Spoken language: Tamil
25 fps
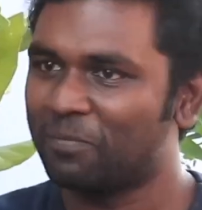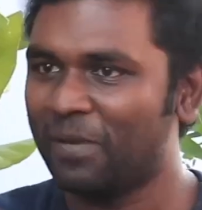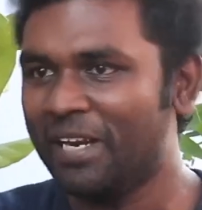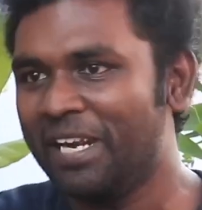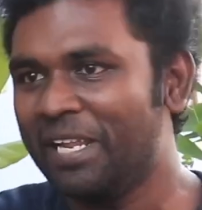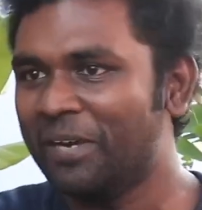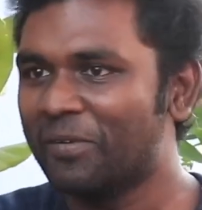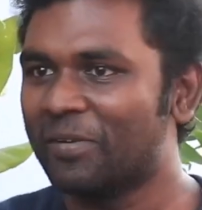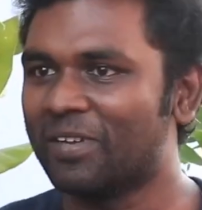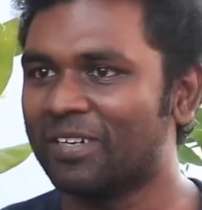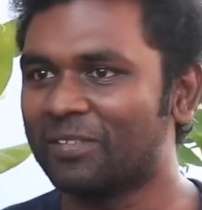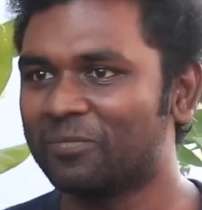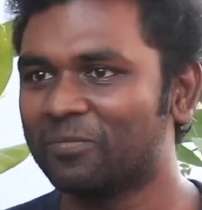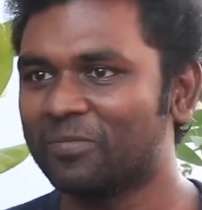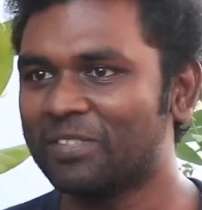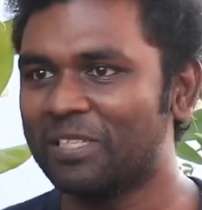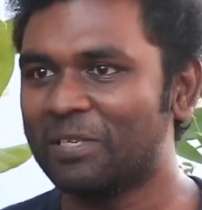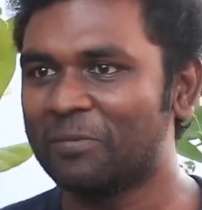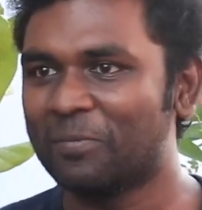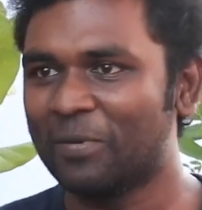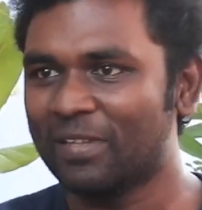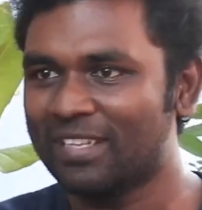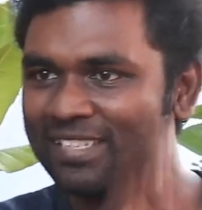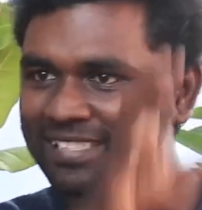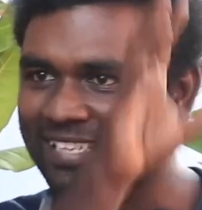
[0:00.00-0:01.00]
பண்ணிடுவார்
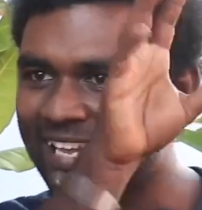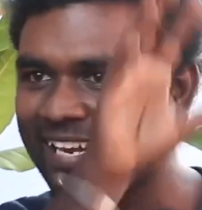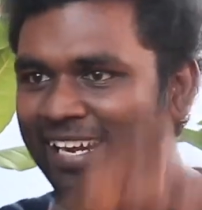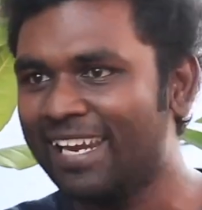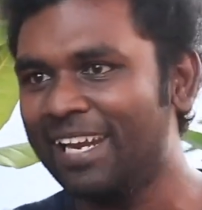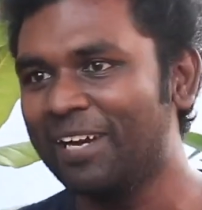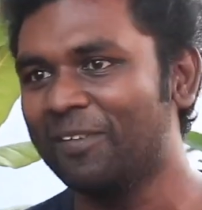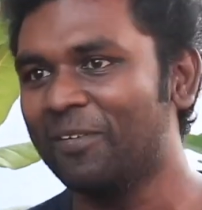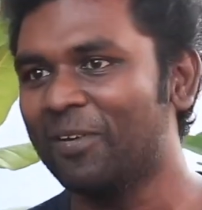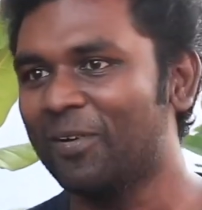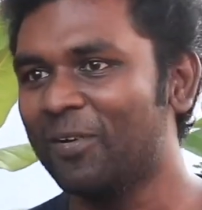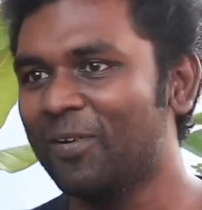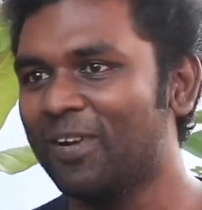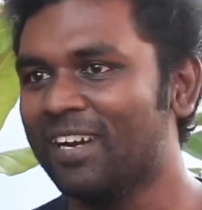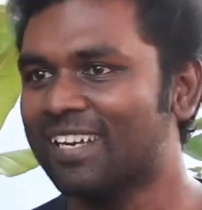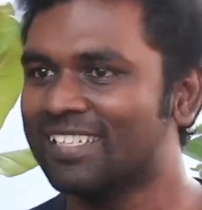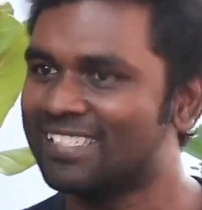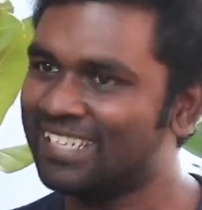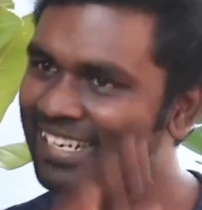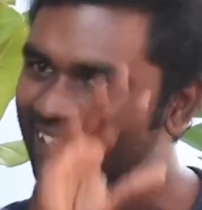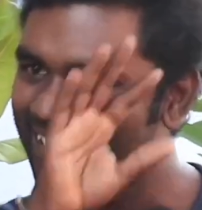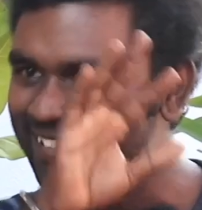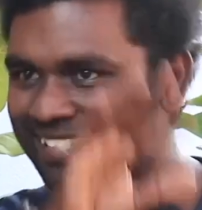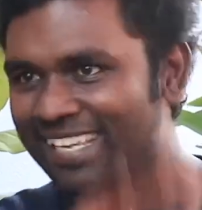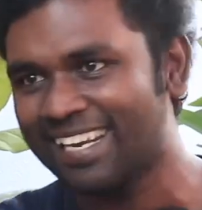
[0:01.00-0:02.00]
இப்போ அந்த சர்க்கிட் வரணும்னு
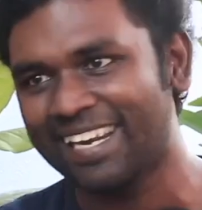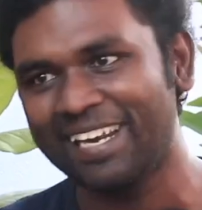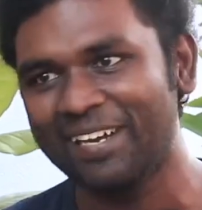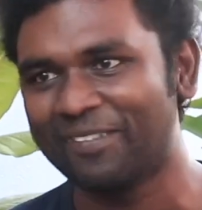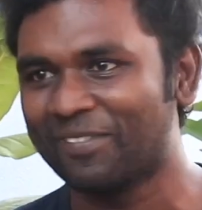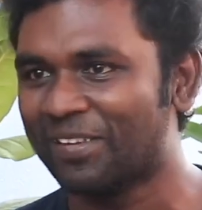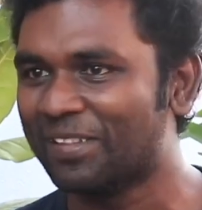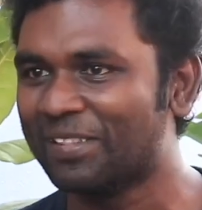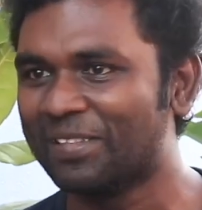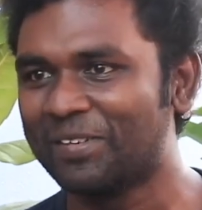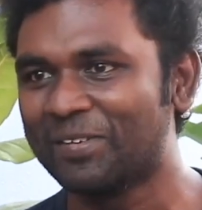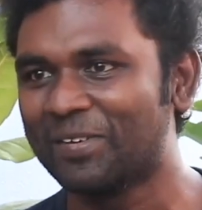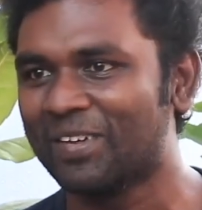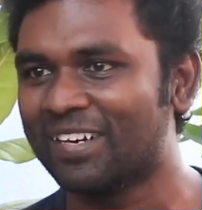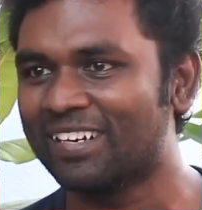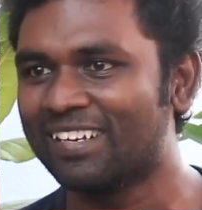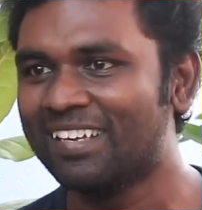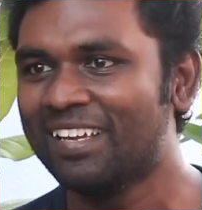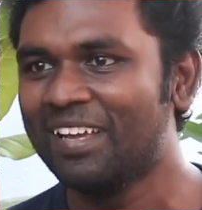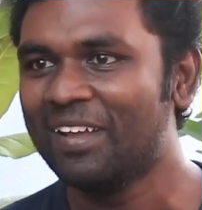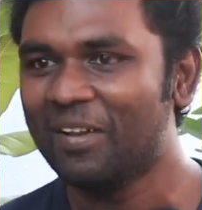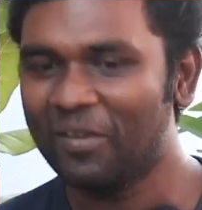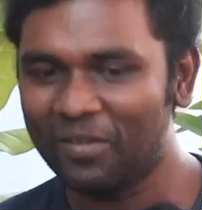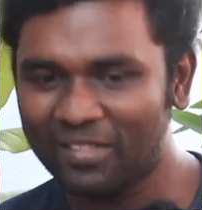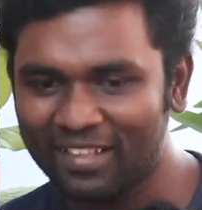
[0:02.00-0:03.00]
நினைச்சாருன்னா சர்க்கிட் வந்துருவார்
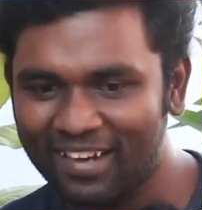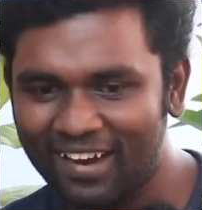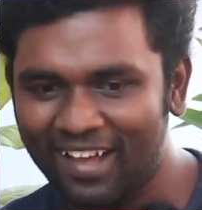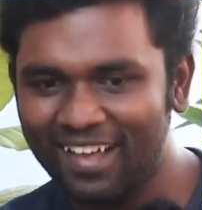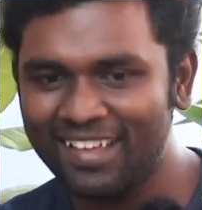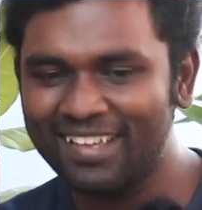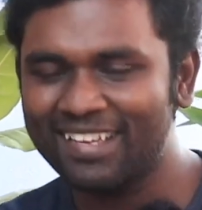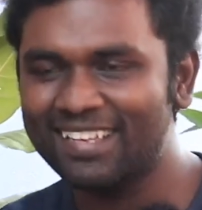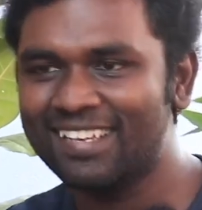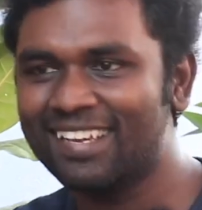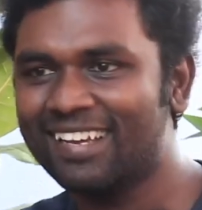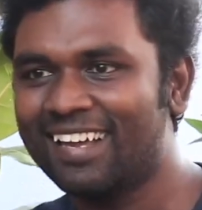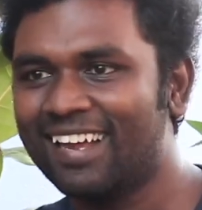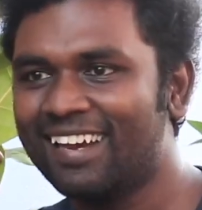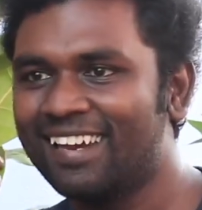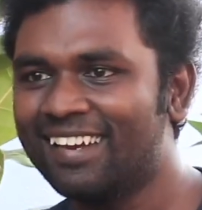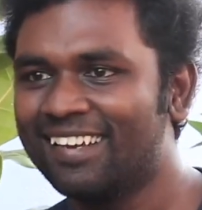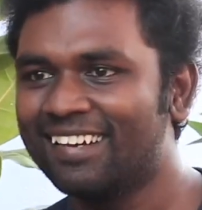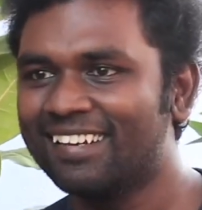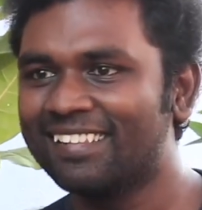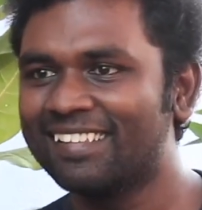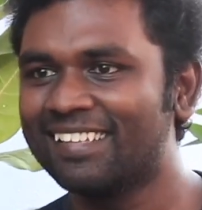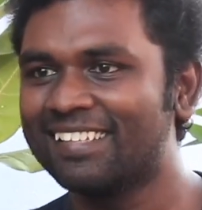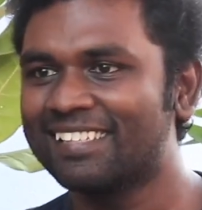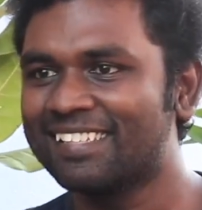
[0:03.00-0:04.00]
அந்த நாயை
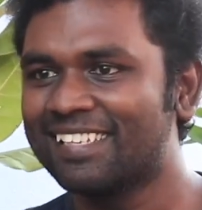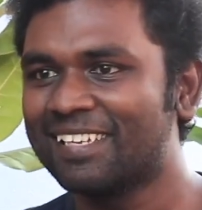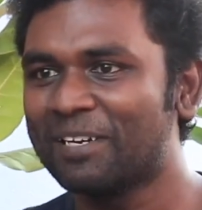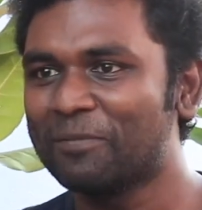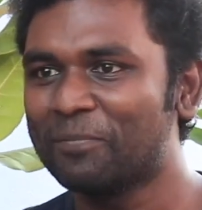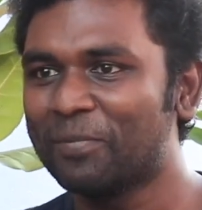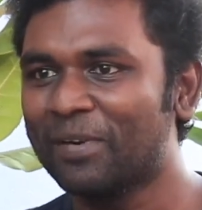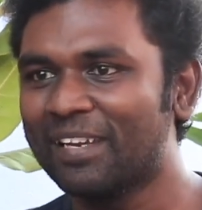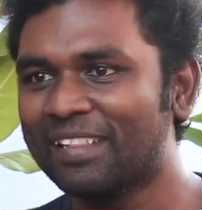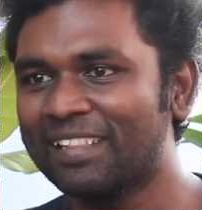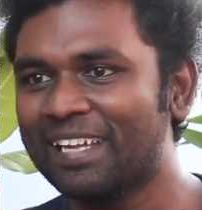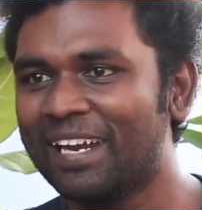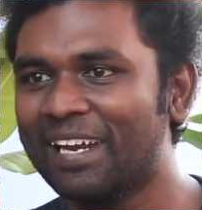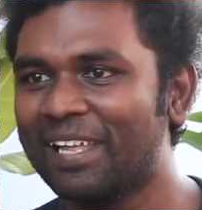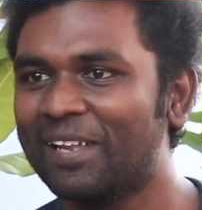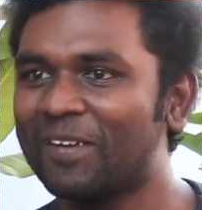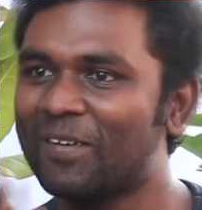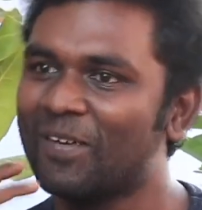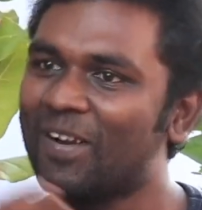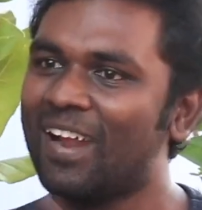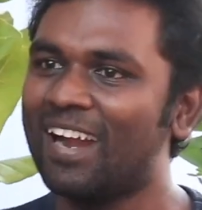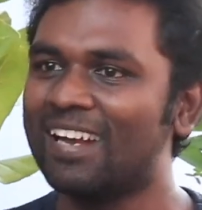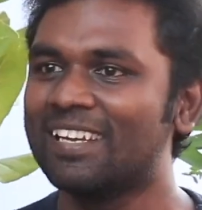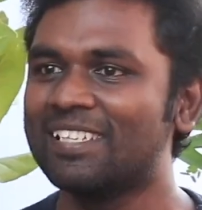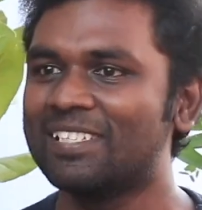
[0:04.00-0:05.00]
எடுத்து செருப்பு எடுத்து
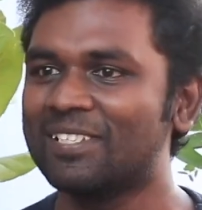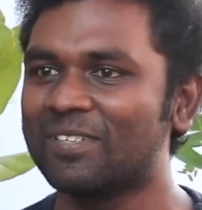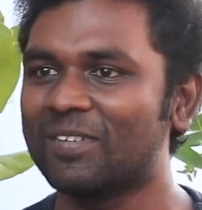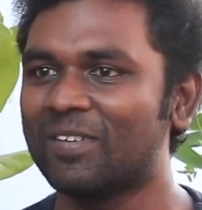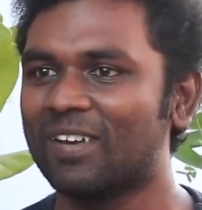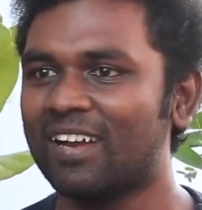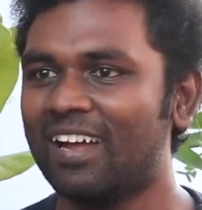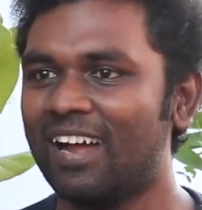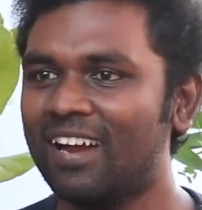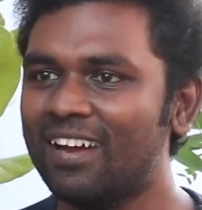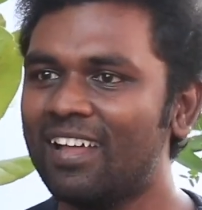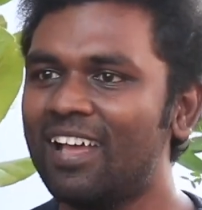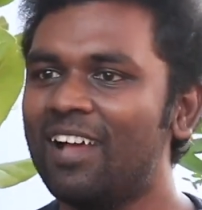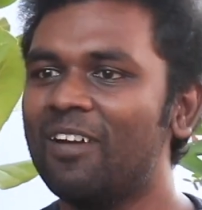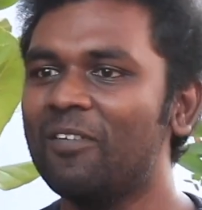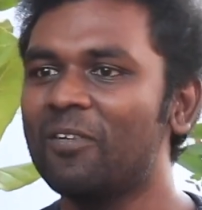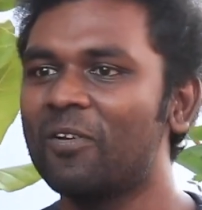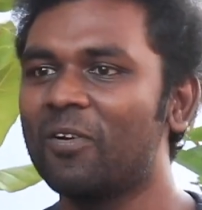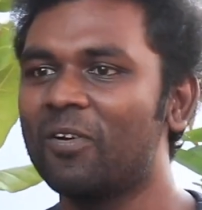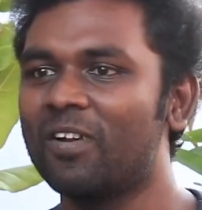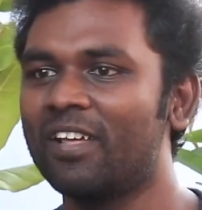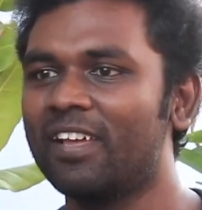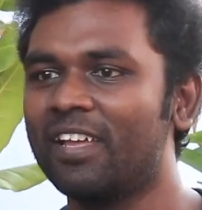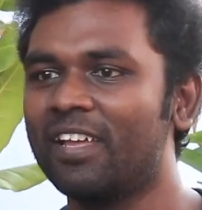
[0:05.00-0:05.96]
அடிக்கணும்னு அடிச்சிருவார் ஆனால் அவரோட